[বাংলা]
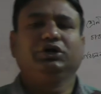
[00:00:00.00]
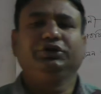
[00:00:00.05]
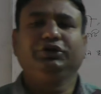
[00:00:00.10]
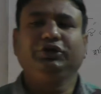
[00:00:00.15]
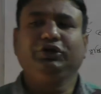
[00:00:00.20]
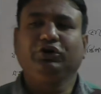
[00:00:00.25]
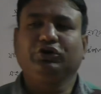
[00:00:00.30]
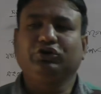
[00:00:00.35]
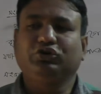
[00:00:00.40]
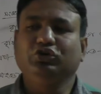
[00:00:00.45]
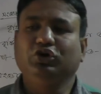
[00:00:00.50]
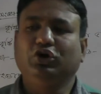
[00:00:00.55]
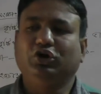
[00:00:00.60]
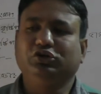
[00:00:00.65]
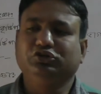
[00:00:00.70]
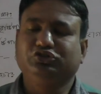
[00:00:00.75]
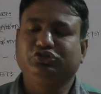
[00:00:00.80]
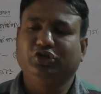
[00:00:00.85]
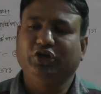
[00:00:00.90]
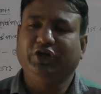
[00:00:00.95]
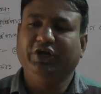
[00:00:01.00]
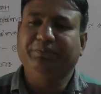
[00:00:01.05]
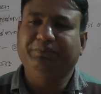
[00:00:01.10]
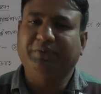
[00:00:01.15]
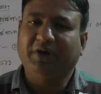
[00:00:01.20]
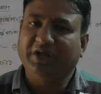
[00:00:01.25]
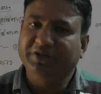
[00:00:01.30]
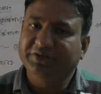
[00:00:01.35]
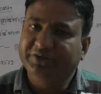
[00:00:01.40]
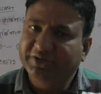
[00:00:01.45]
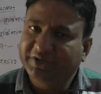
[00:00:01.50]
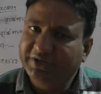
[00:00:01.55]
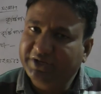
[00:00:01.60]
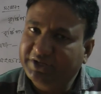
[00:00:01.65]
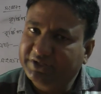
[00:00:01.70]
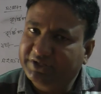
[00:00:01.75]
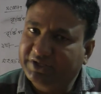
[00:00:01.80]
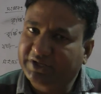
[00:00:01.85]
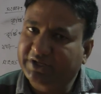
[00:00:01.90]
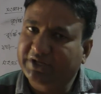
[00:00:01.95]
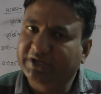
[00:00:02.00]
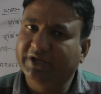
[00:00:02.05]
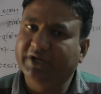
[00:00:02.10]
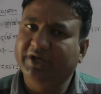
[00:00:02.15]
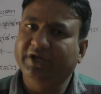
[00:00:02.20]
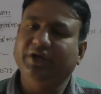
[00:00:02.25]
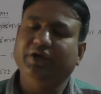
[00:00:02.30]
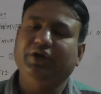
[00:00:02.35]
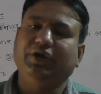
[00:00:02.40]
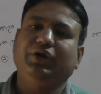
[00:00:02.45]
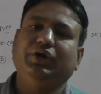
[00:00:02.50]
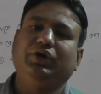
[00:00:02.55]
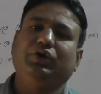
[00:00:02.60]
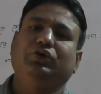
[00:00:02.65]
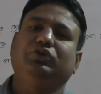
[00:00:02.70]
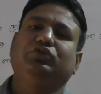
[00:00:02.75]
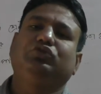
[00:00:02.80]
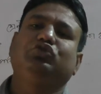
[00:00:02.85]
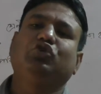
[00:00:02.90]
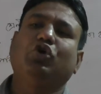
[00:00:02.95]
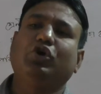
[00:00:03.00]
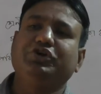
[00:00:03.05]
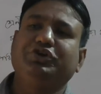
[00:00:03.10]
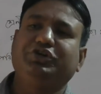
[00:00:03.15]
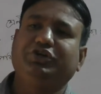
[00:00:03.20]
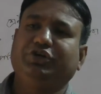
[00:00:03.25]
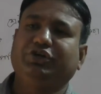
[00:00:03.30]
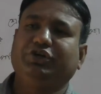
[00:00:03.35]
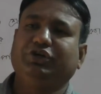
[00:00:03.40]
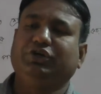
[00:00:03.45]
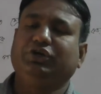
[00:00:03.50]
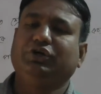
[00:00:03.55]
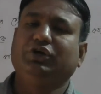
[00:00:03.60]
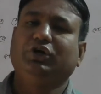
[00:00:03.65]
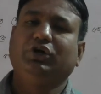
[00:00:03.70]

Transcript: নিরক্ষীয় অঞ্চলের পাঁচ ডিগ্রি থেকে দশ ডিগ্রি